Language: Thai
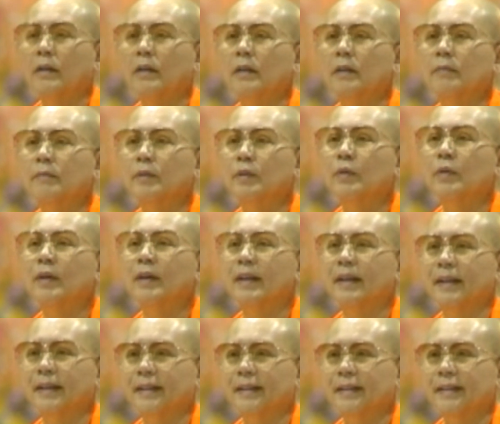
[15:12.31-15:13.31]
ขอลืมด้วย
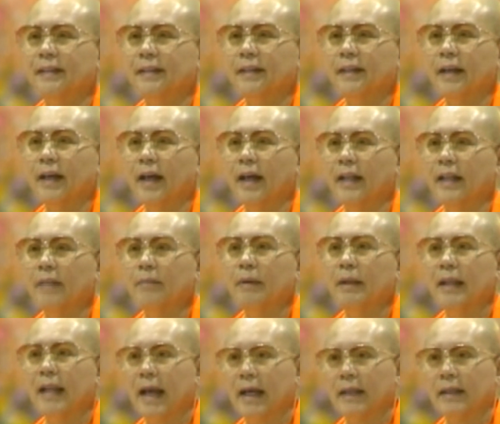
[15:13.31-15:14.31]
อันนี้
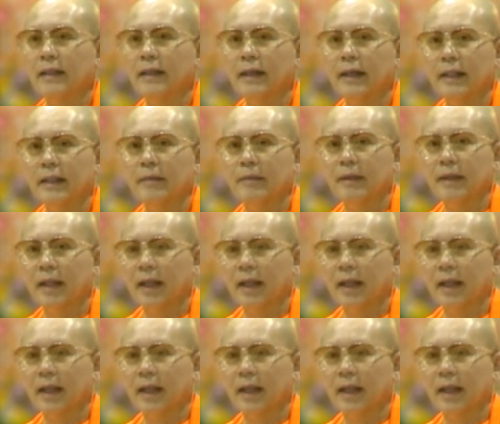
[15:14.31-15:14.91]
เป็นหลักเลย อัน